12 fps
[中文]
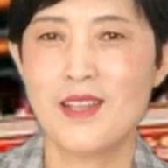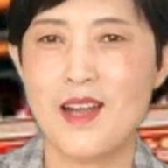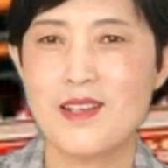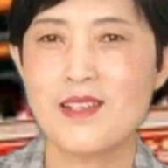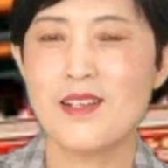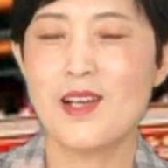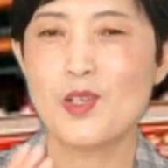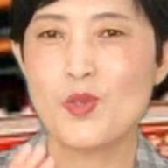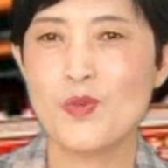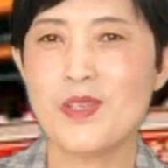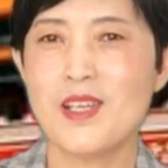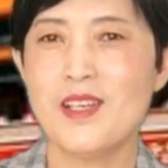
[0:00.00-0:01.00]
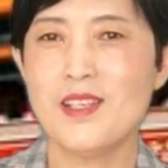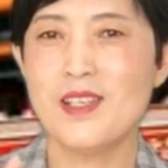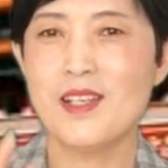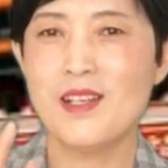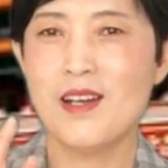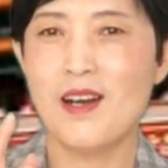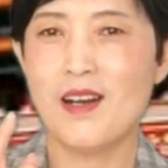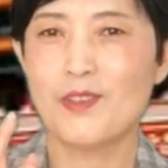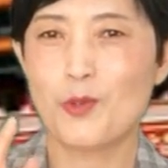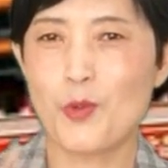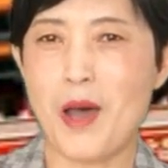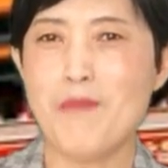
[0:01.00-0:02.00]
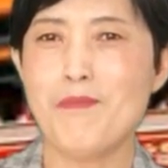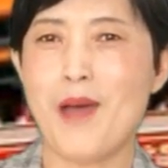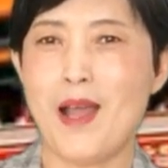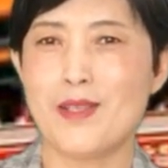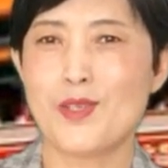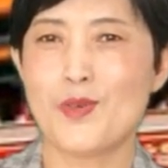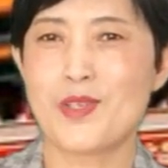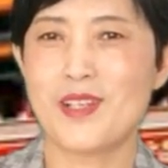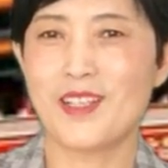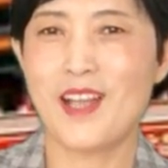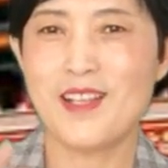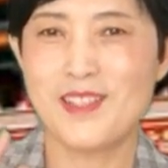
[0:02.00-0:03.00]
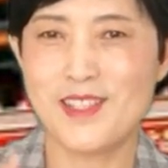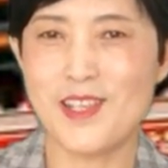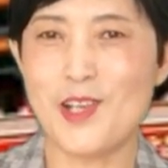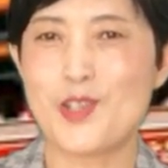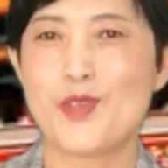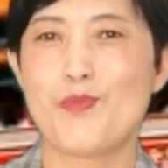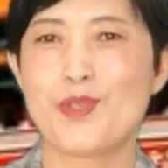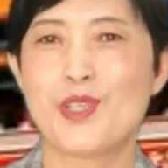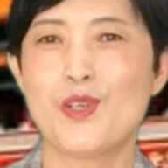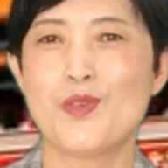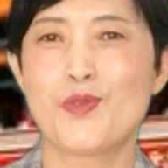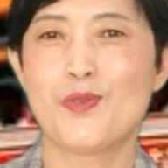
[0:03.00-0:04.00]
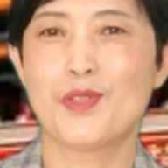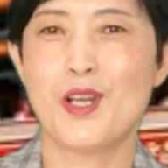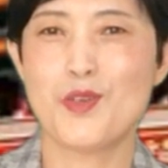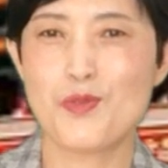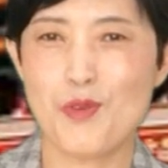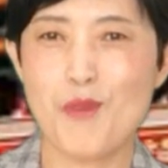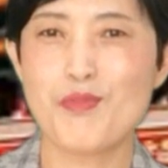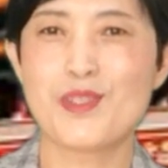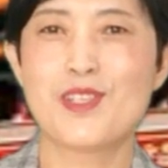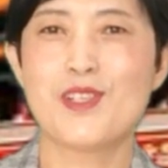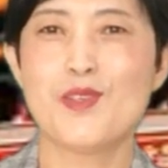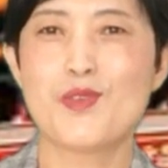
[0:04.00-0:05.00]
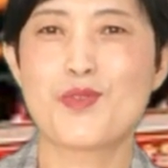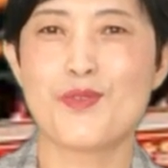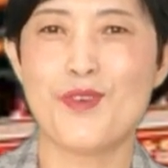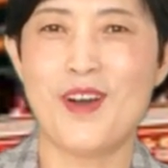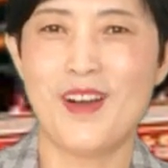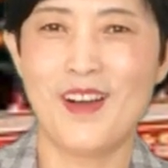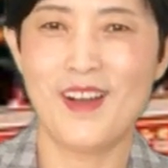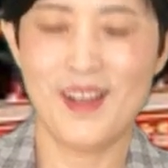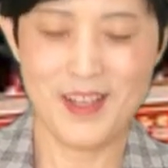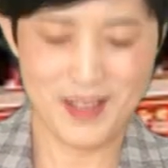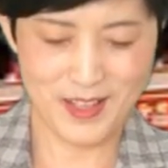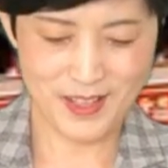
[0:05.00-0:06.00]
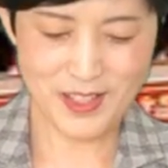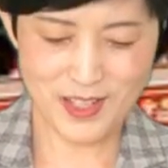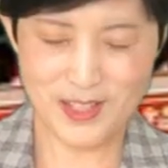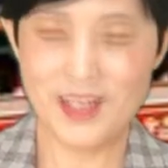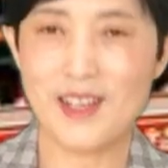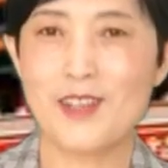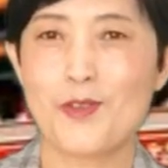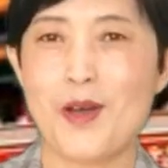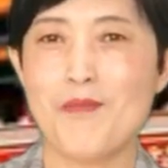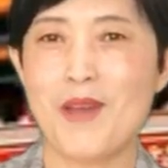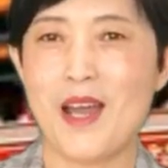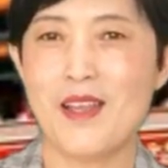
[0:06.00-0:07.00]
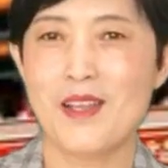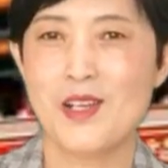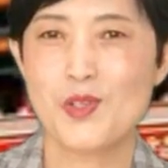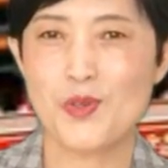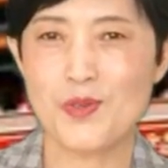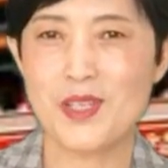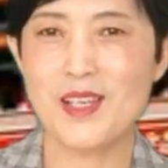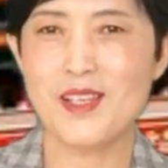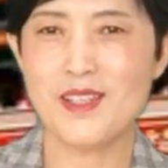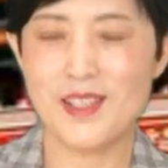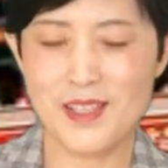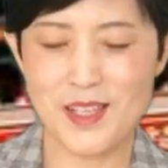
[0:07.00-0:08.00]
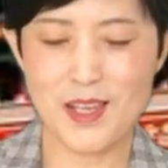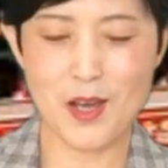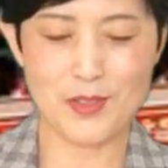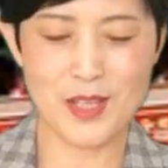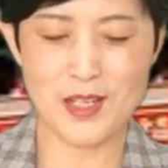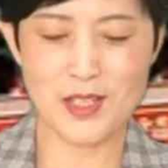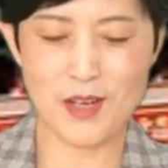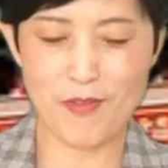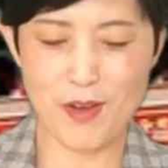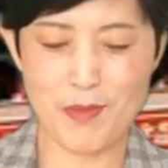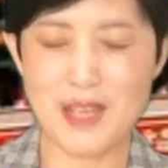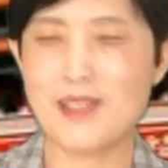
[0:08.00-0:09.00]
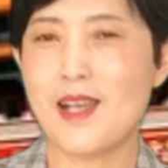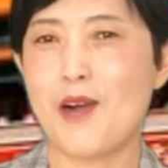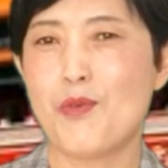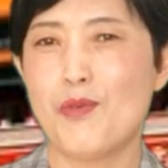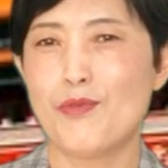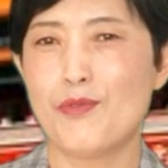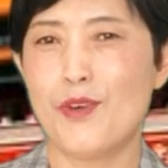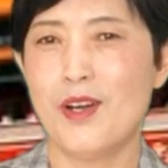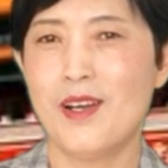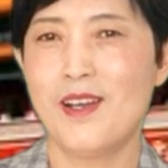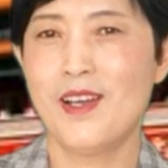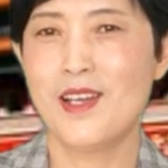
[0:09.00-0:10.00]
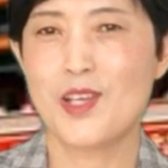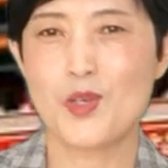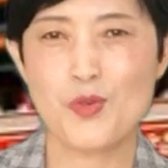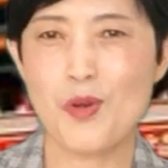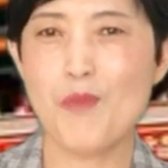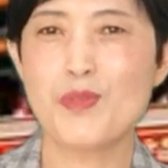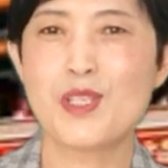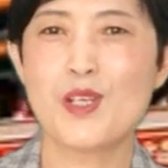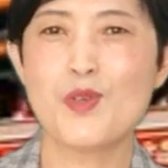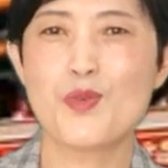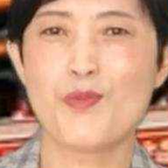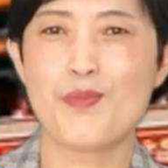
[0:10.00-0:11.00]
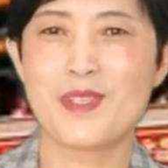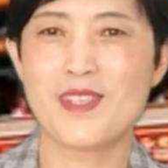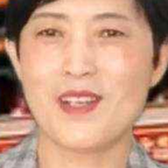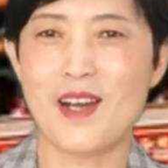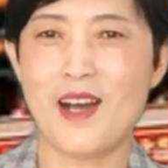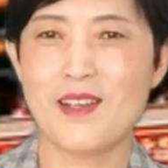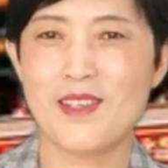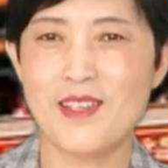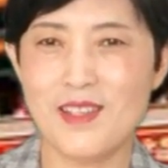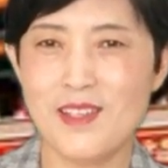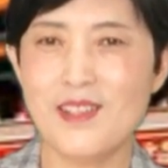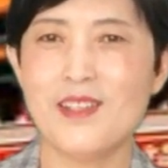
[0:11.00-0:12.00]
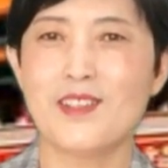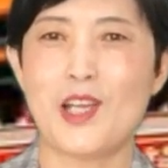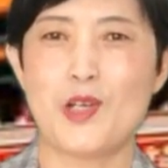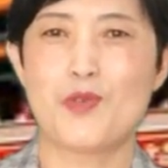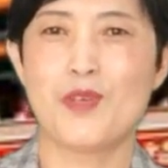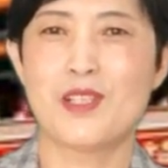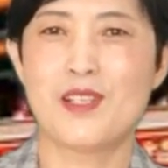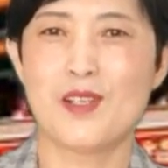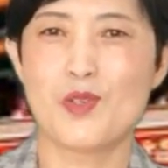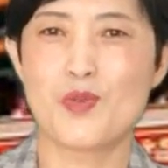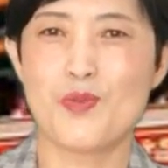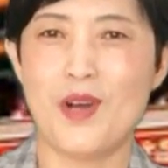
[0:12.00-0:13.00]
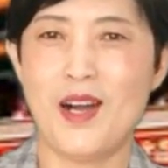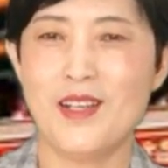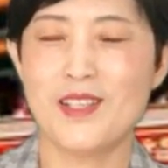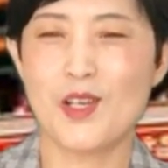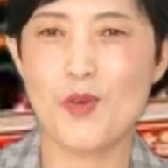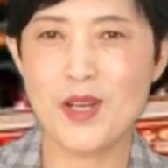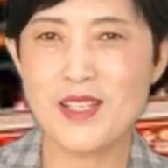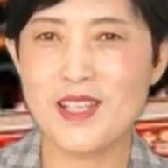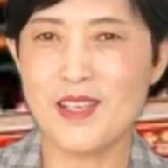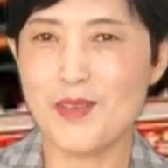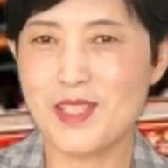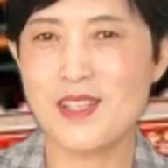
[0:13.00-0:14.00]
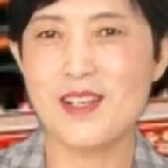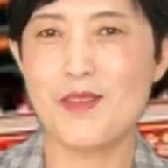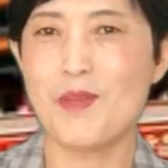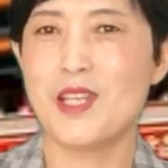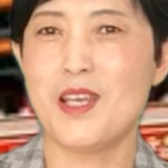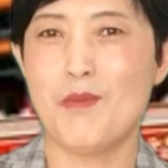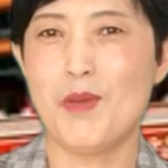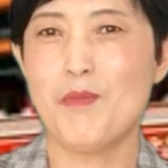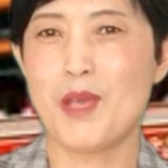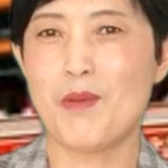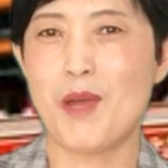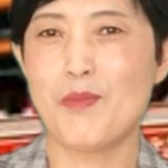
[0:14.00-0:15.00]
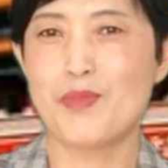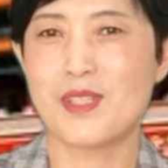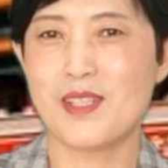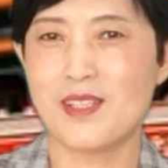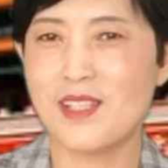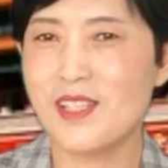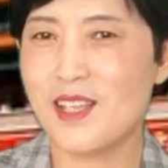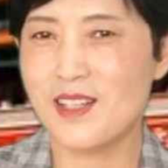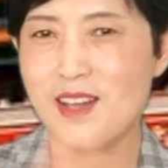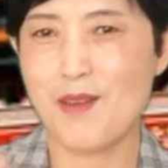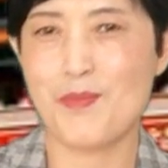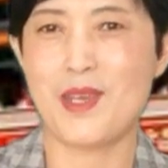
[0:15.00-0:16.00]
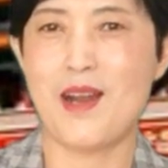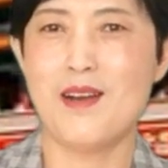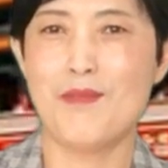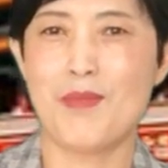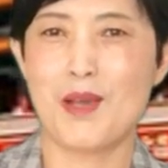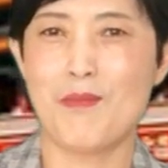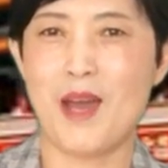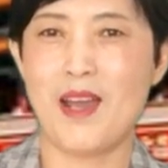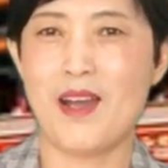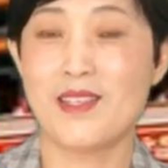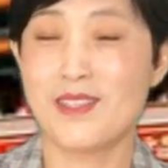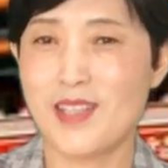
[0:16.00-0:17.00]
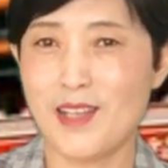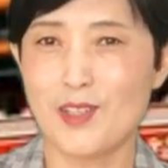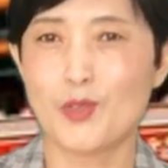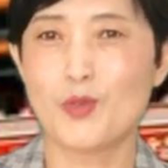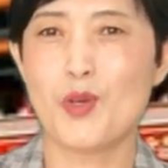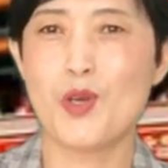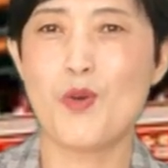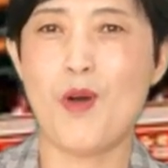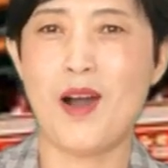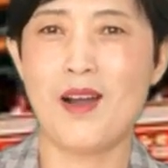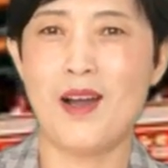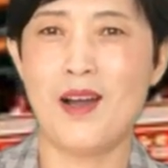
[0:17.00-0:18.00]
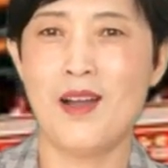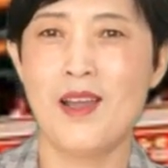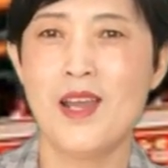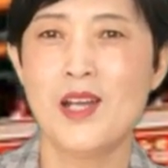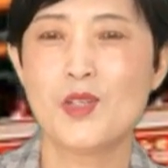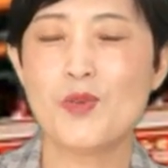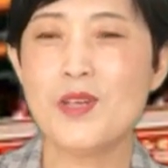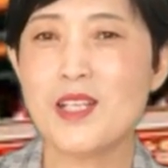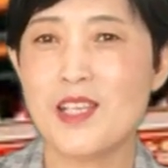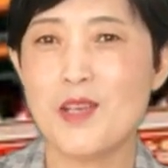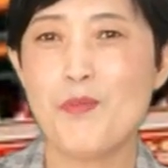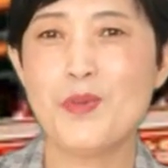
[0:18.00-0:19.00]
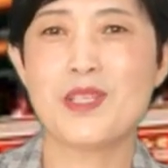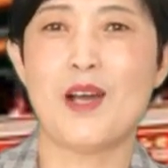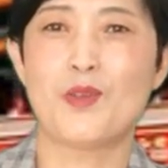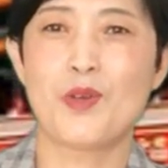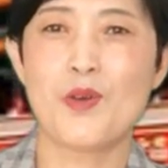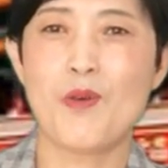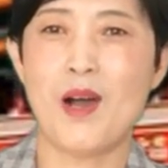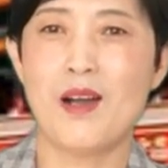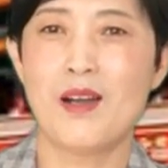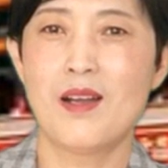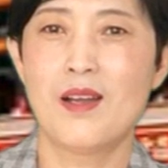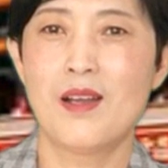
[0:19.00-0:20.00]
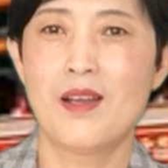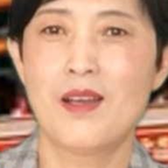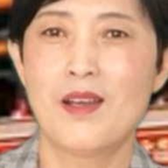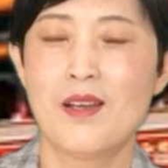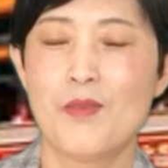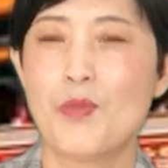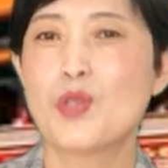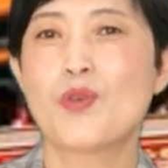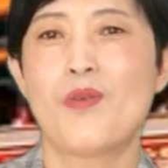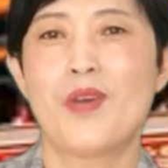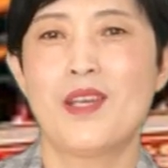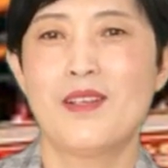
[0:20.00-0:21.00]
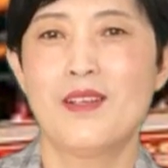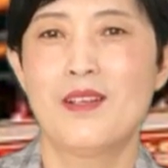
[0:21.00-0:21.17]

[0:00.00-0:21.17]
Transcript: 但是呢，中医一个短板就是它解释不清楚，它说不清楚，这是一个短板。中医一定要在这方面下功夫。你说不清楚不行啊，你一定得说清楚啊。你光你心里面你们明白不行，你得让别人明白啊，你才能推广啊。如果你不想推广，没所谓，